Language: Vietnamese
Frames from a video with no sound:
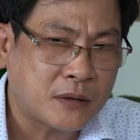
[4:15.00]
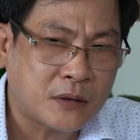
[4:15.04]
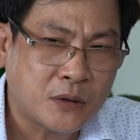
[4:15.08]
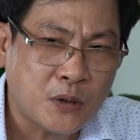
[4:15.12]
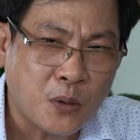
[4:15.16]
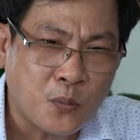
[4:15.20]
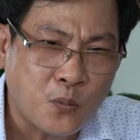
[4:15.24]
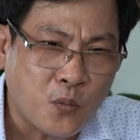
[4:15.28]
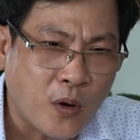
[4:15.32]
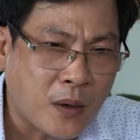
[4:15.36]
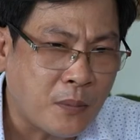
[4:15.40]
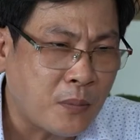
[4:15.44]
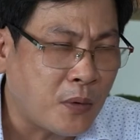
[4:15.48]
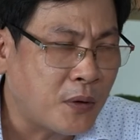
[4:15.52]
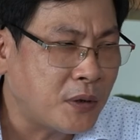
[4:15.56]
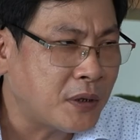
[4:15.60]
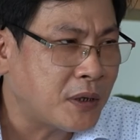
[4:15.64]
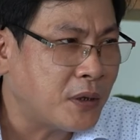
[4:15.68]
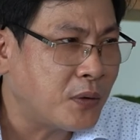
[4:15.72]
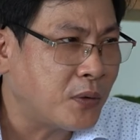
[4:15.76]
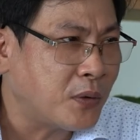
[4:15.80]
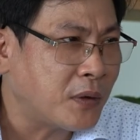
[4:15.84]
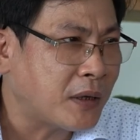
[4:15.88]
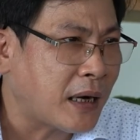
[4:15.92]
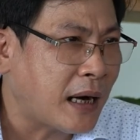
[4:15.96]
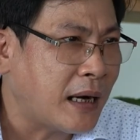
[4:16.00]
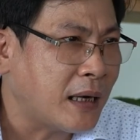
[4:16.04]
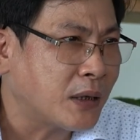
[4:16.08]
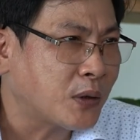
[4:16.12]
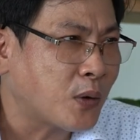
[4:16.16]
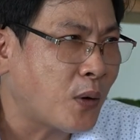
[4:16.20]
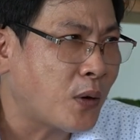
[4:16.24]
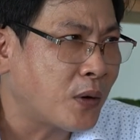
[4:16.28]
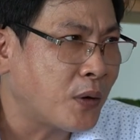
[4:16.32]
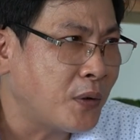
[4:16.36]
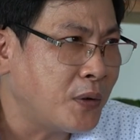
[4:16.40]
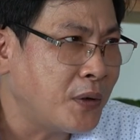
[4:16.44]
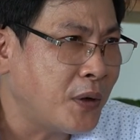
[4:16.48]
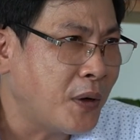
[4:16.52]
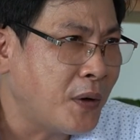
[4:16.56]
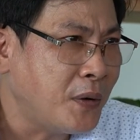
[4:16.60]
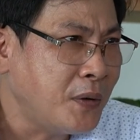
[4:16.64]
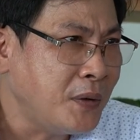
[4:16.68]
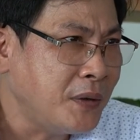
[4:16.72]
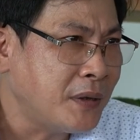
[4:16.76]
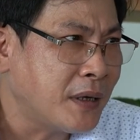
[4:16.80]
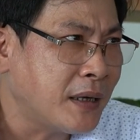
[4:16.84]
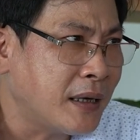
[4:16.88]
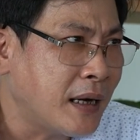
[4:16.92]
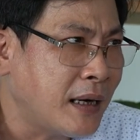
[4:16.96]
xung quanh môi trường của trẻ là toàn nói
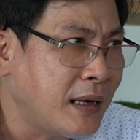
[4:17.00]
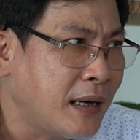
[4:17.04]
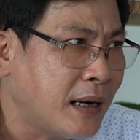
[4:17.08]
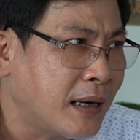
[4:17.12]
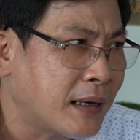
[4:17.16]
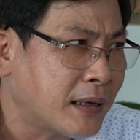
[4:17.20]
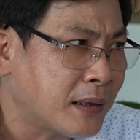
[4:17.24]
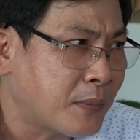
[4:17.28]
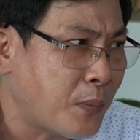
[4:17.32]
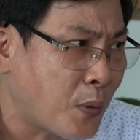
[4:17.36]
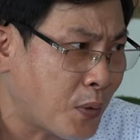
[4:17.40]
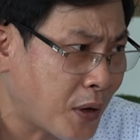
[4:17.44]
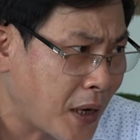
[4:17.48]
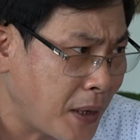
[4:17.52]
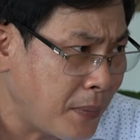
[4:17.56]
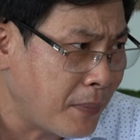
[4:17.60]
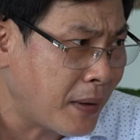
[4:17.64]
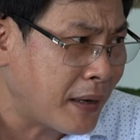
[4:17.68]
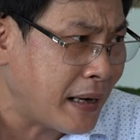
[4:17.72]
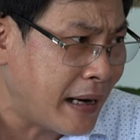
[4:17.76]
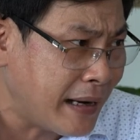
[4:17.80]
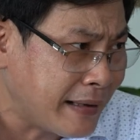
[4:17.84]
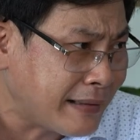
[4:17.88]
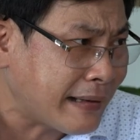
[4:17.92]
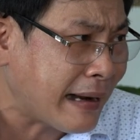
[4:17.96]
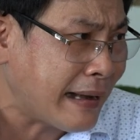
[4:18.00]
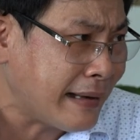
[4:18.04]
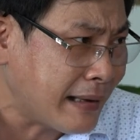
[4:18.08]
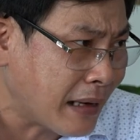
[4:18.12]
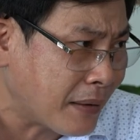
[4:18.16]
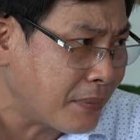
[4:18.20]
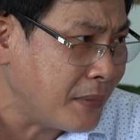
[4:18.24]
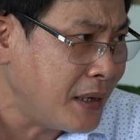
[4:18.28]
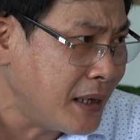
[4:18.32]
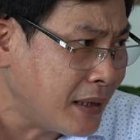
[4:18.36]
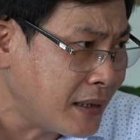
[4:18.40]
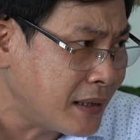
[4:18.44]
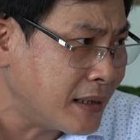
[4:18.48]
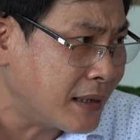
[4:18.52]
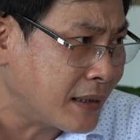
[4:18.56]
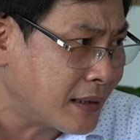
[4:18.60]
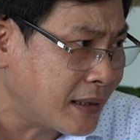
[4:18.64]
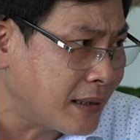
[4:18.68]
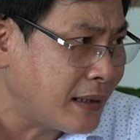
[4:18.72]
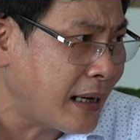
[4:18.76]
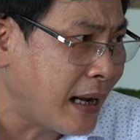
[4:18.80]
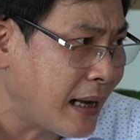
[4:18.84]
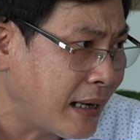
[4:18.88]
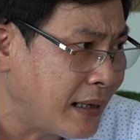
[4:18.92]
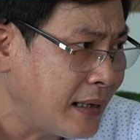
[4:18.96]
dối cho nên là một khi mà để trẻ nhận biết được
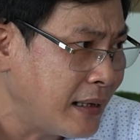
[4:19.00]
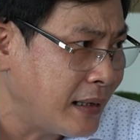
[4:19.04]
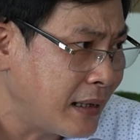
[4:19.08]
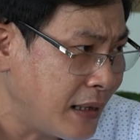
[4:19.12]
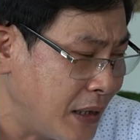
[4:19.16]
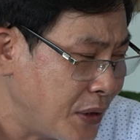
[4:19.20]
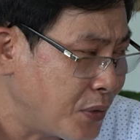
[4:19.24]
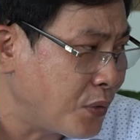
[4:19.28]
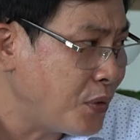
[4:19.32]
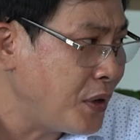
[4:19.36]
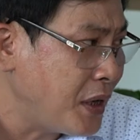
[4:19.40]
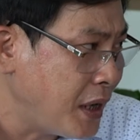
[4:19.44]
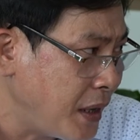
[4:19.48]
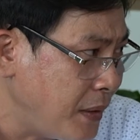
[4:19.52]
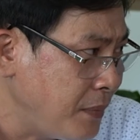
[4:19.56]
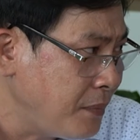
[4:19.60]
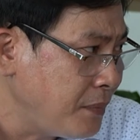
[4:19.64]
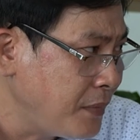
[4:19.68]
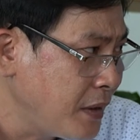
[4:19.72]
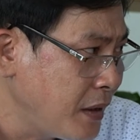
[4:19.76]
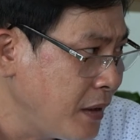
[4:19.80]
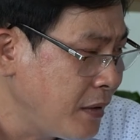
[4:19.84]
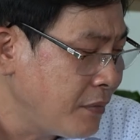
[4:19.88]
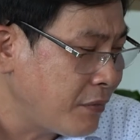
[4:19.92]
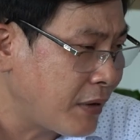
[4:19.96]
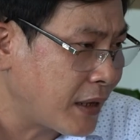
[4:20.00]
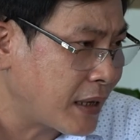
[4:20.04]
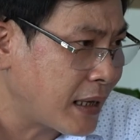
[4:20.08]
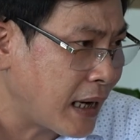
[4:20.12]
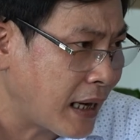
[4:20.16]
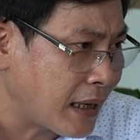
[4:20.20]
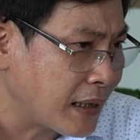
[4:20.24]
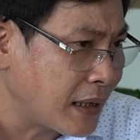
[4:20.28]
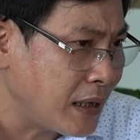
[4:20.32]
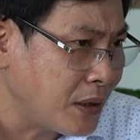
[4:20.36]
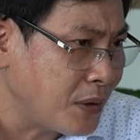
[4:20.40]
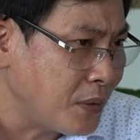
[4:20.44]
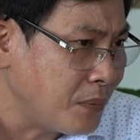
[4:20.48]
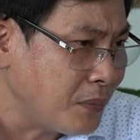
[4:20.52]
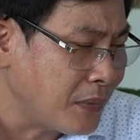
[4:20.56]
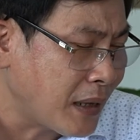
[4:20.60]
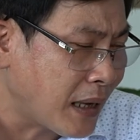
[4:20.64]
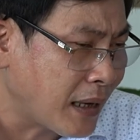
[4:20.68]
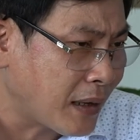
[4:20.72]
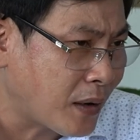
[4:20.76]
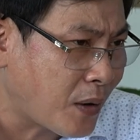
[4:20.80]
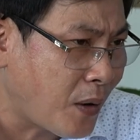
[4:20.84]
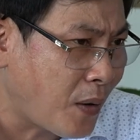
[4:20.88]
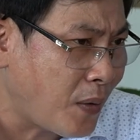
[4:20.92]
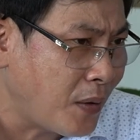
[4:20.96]
cái này điều nguy hiểm và gần như chúng
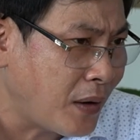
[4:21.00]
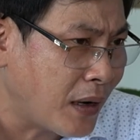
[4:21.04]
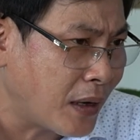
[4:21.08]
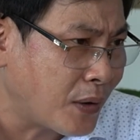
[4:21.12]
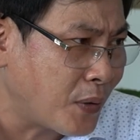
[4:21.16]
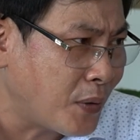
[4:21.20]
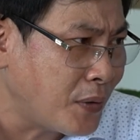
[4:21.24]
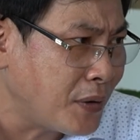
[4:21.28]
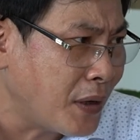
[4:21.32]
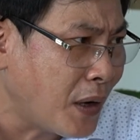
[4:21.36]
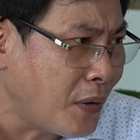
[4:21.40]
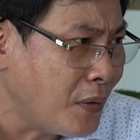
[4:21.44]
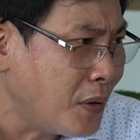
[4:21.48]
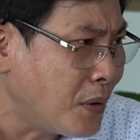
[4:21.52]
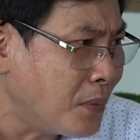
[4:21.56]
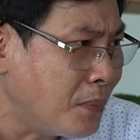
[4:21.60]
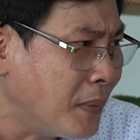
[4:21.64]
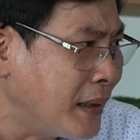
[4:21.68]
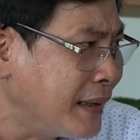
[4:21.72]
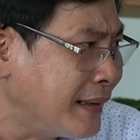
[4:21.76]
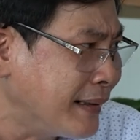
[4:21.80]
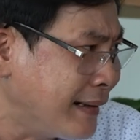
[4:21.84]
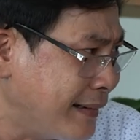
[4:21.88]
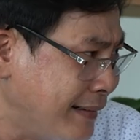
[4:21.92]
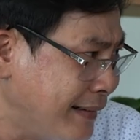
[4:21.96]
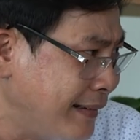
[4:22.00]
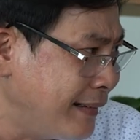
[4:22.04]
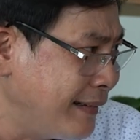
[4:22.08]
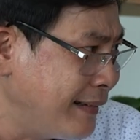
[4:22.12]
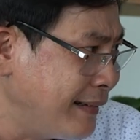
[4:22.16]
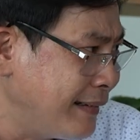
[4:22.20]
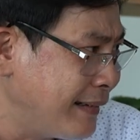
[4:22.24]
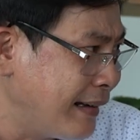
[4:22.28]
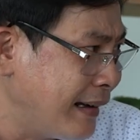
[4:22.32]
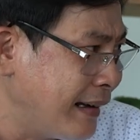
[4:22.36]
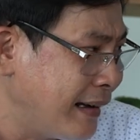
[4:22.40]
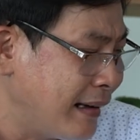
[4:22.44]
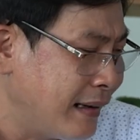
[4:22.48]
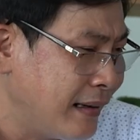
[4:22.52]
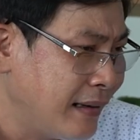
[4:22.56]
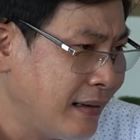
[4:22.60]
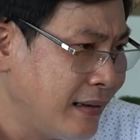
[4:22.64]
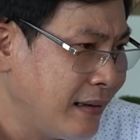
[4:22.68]
ta coi là nói dối cũng bình thường à,